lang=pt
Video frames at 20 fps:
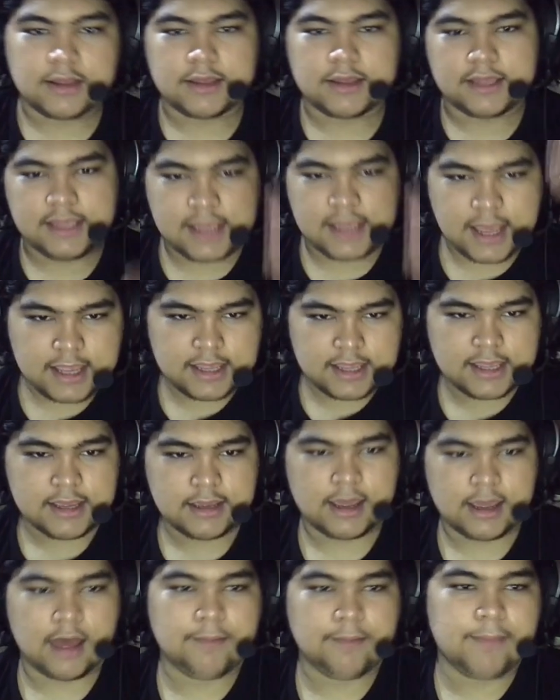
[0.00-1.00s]
E aí
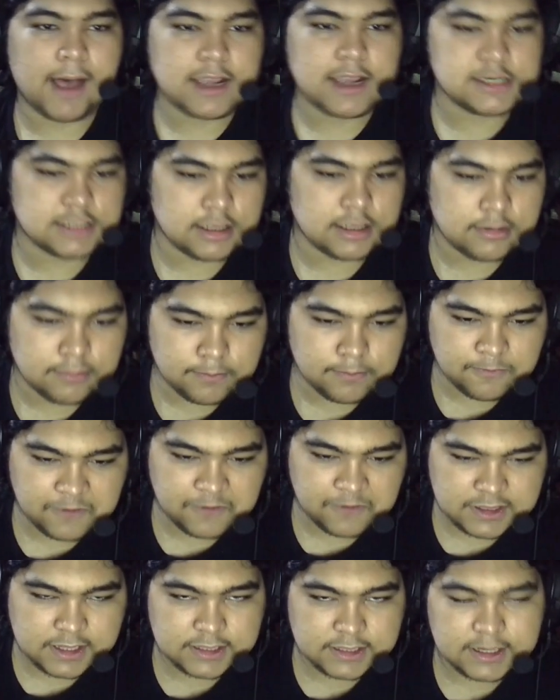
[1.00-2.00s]
a página
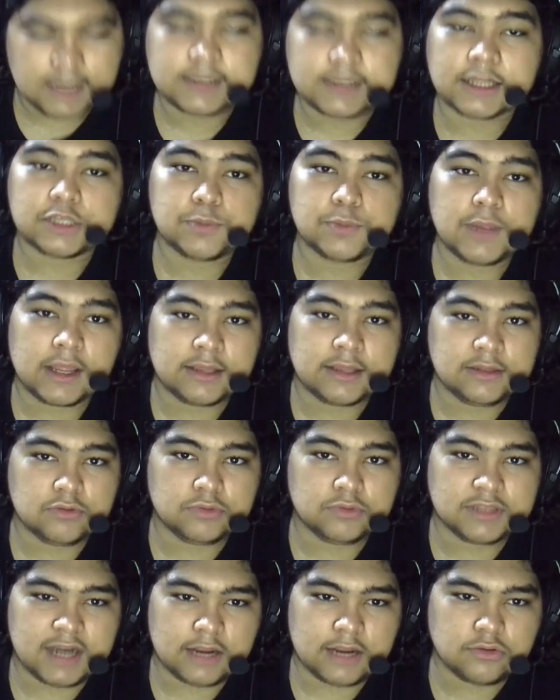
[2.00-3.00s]
Feiticeiro Escarlate Brasil
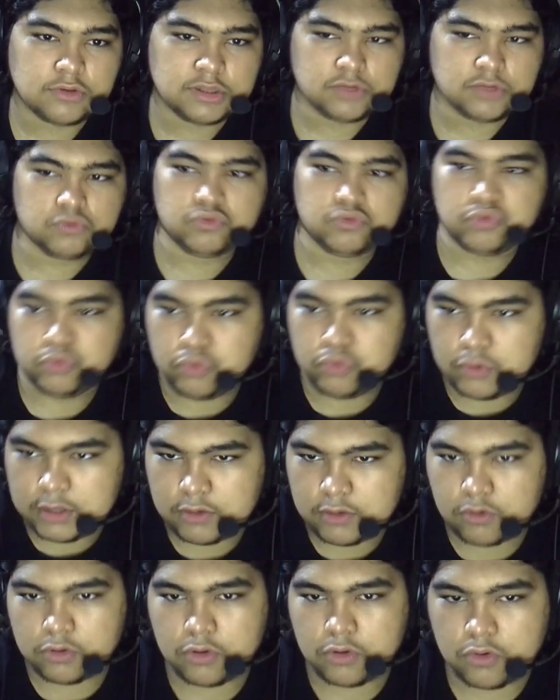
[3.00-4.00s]
traduziu tudo e
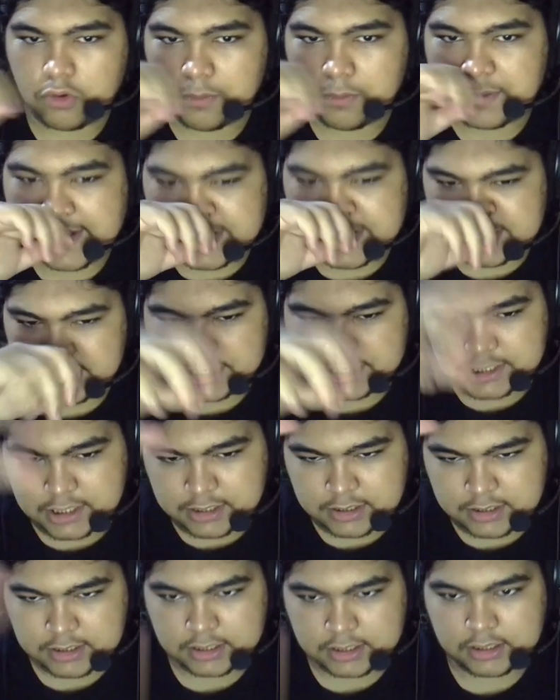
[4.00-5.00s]
colocou pra gente
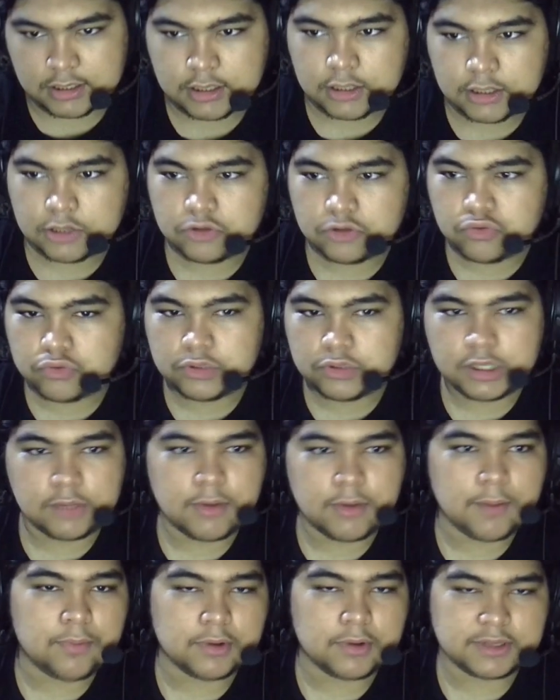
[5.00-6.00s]
assim, tudo em
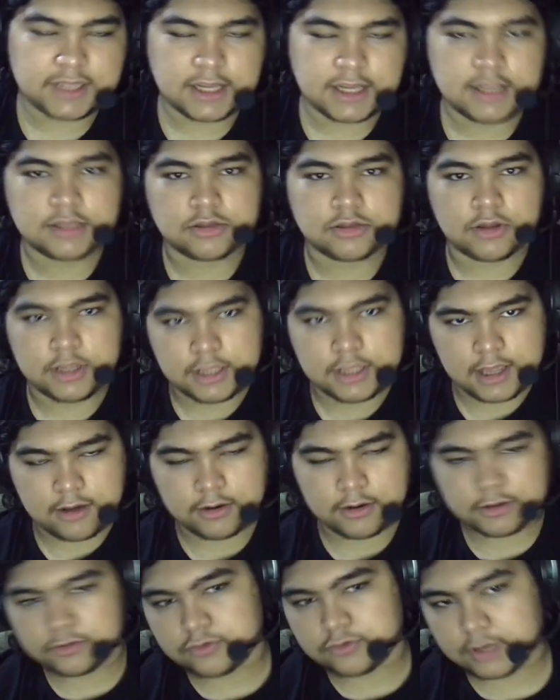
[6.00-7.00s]
uma postagem só e
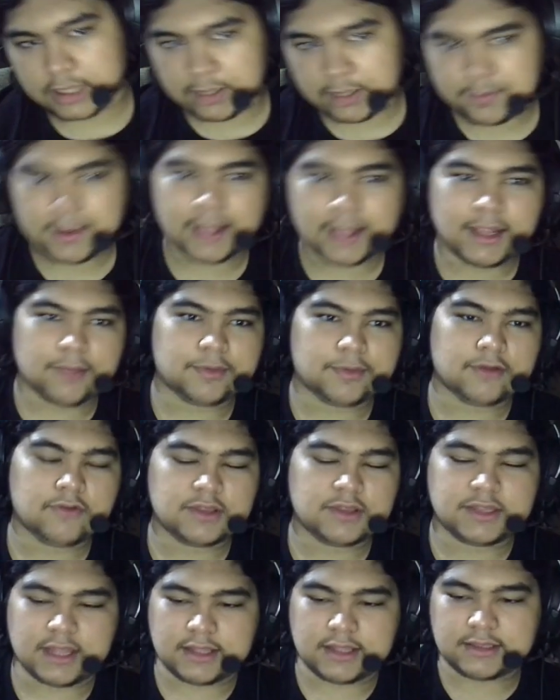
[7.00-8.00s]
agora eu tô aqui pra ler pra
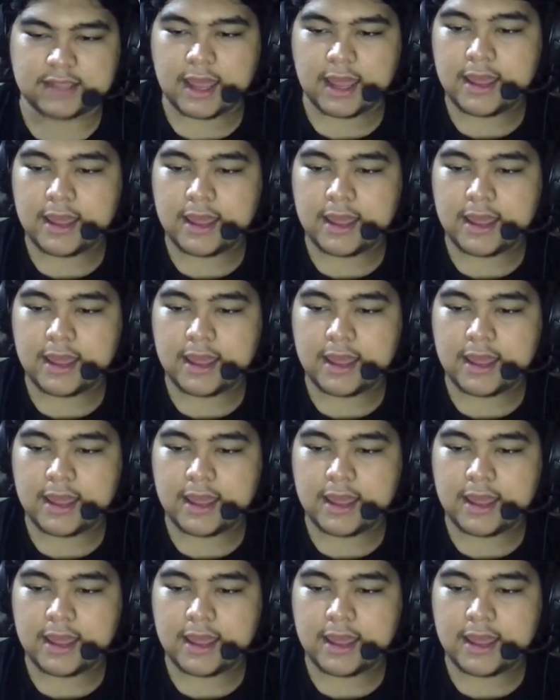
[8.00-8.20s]
vocês, tá?